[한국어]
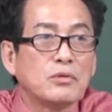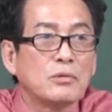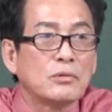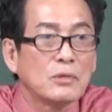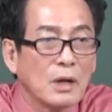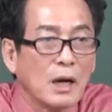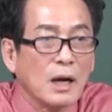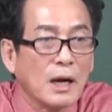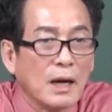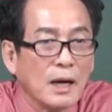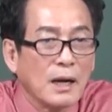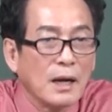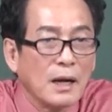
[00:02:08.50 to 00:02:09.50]
풀든가
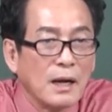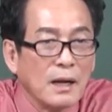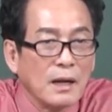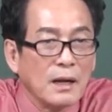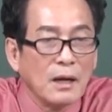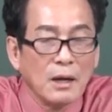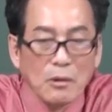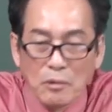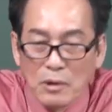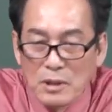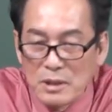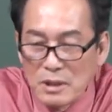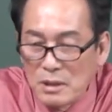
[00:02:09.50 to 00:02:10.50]

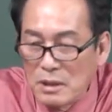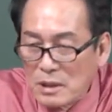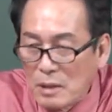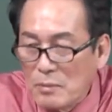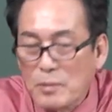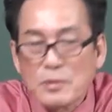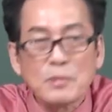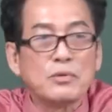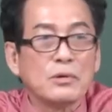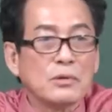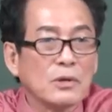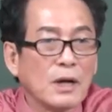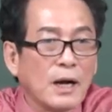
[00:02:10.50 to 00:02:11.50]
월지를 삼합해서
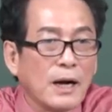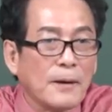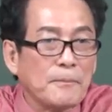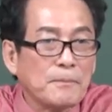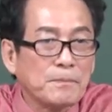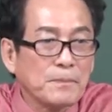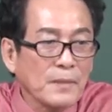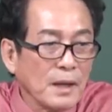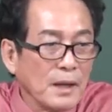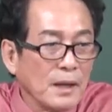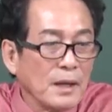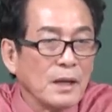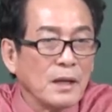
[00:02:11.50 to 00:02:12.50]
풀든가
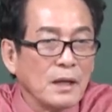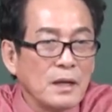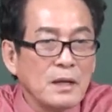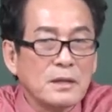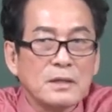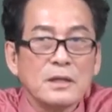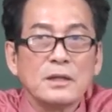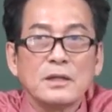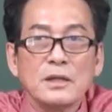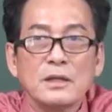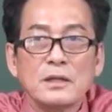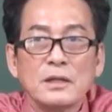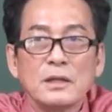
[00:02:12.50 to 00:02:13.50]
일지,
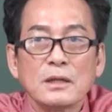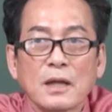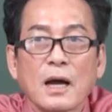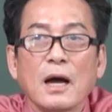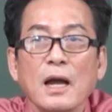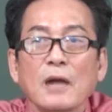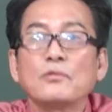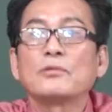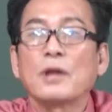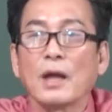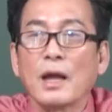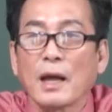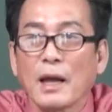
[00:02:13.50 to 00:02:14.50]
시지 다 해도
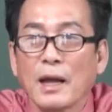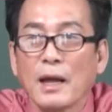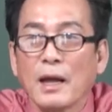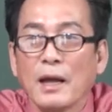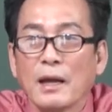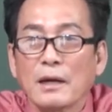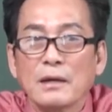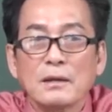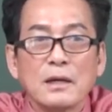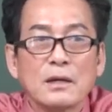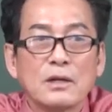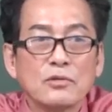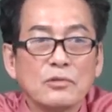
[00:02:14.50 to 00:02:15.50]
돼.
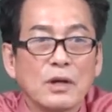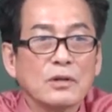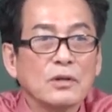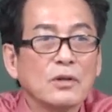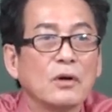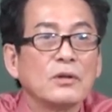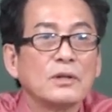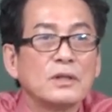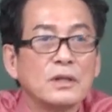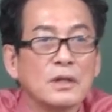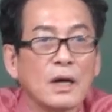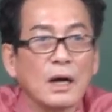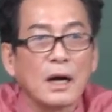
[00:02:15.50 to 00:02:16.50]
근데 그 중에서
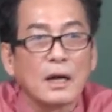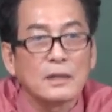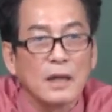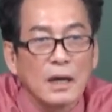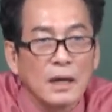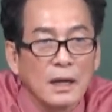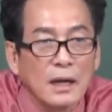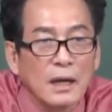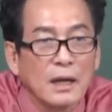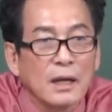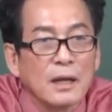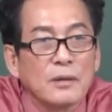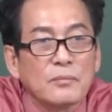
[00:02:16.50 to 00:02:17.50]
연지가 가장
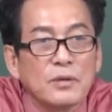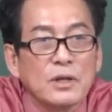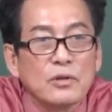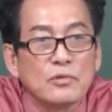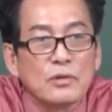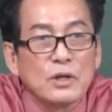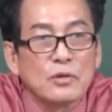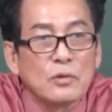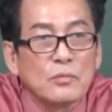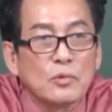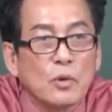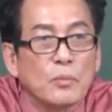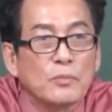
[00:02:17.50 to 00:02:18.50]
비중이
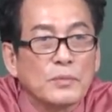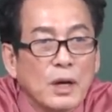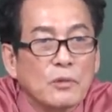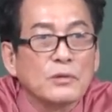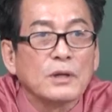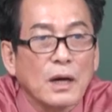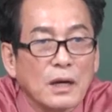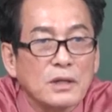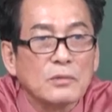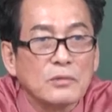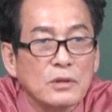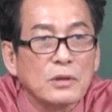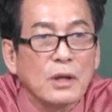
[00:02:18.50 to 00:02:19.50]
좀 높다고
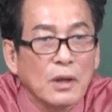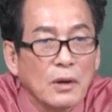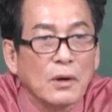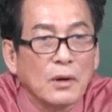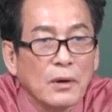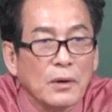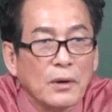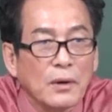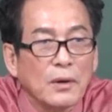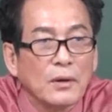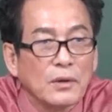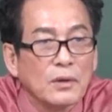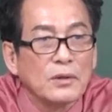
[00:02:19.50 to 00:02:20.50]
생각하시면 돼요.
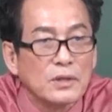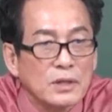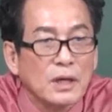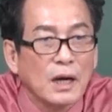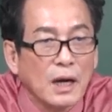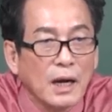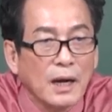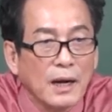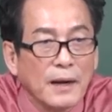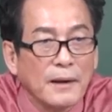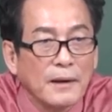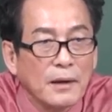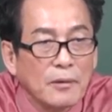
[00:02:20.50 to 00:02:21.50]
연지가.
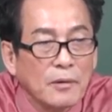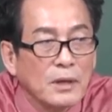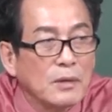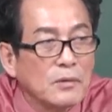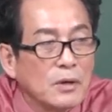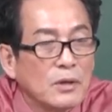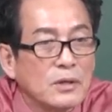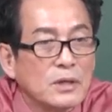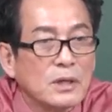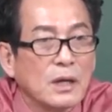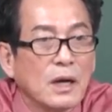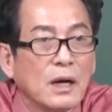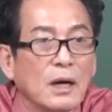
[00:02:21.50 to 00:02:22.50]
왜냐하면
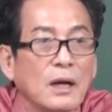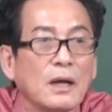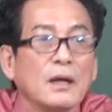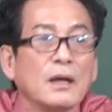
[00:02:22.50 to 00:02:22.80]
연지가